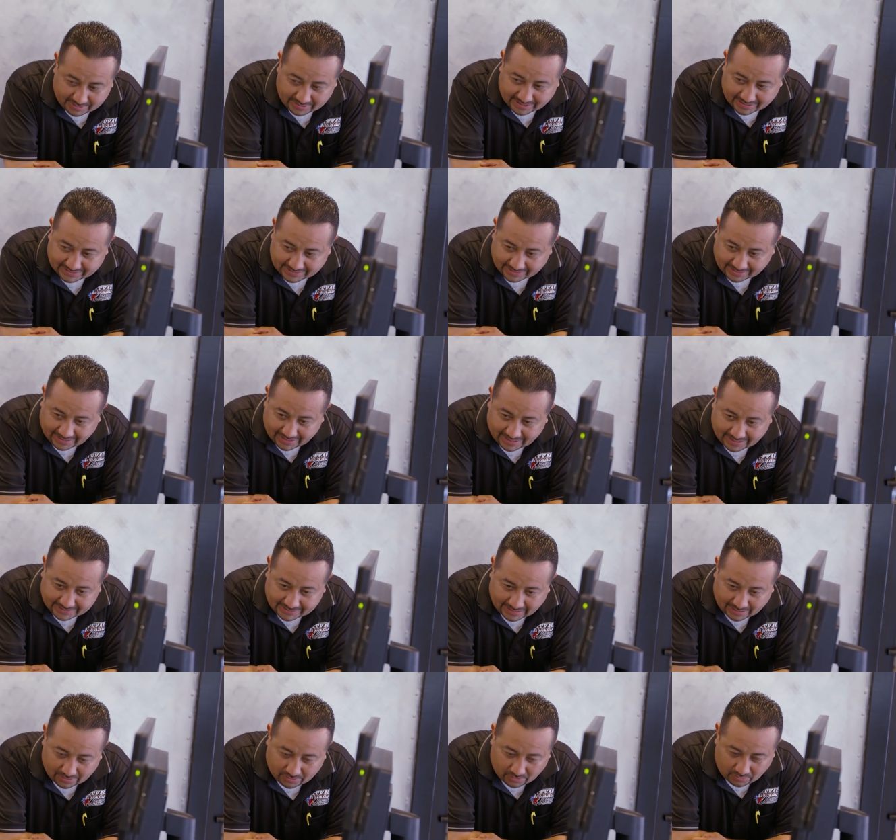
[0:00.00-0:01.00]
¿Crees que
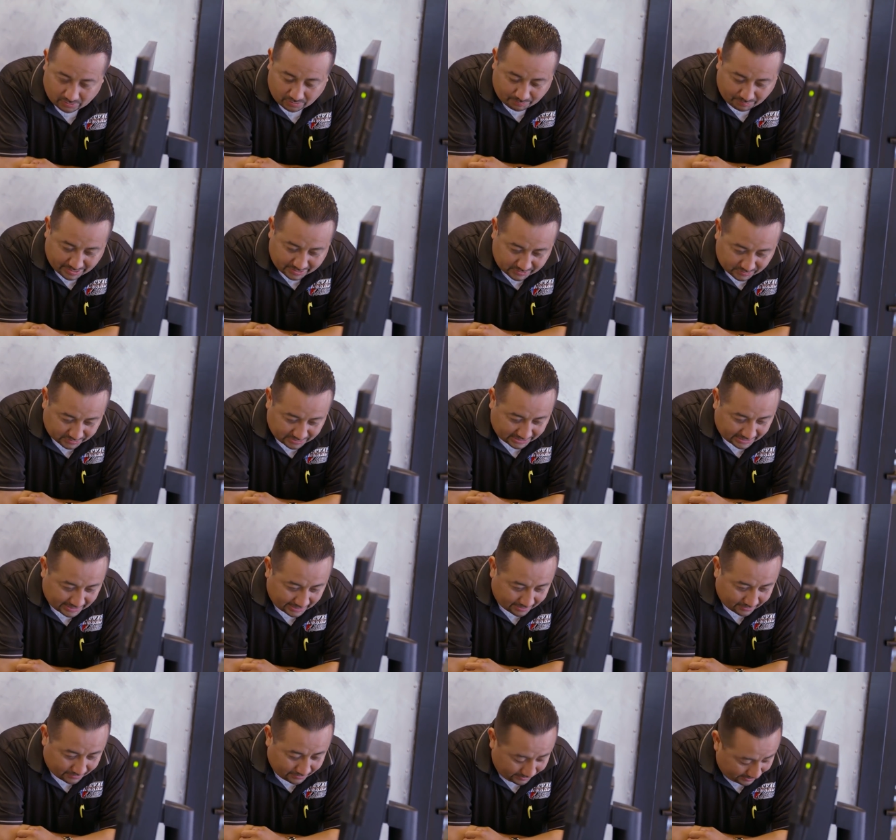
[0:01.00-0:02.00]
tengas algo, puedas conseguir
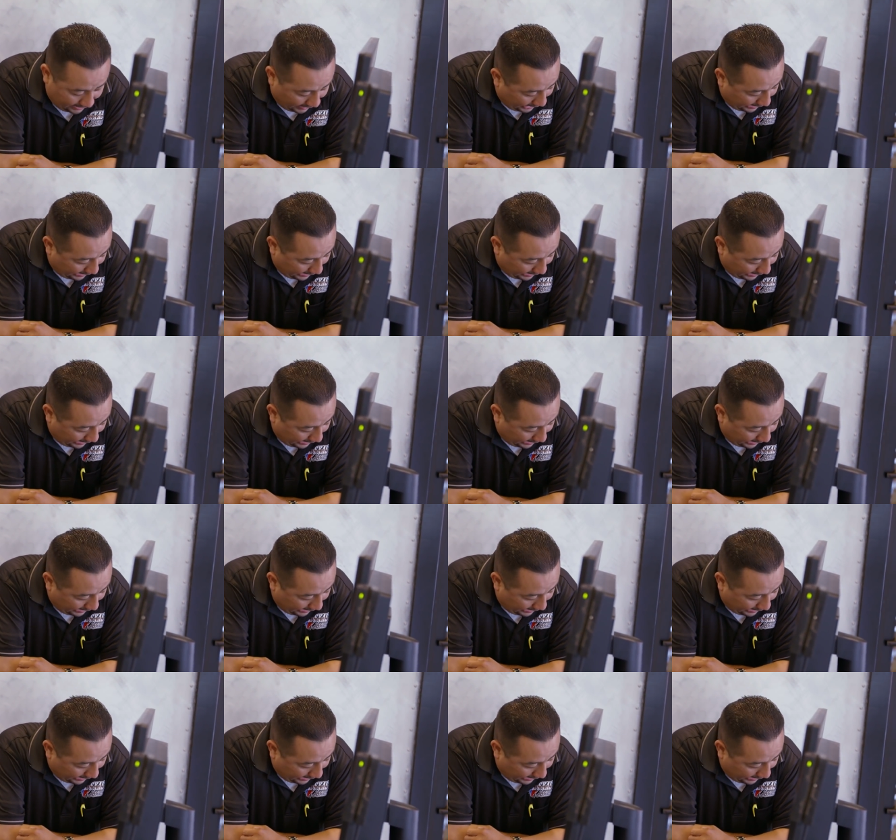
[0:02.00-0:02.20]
algo?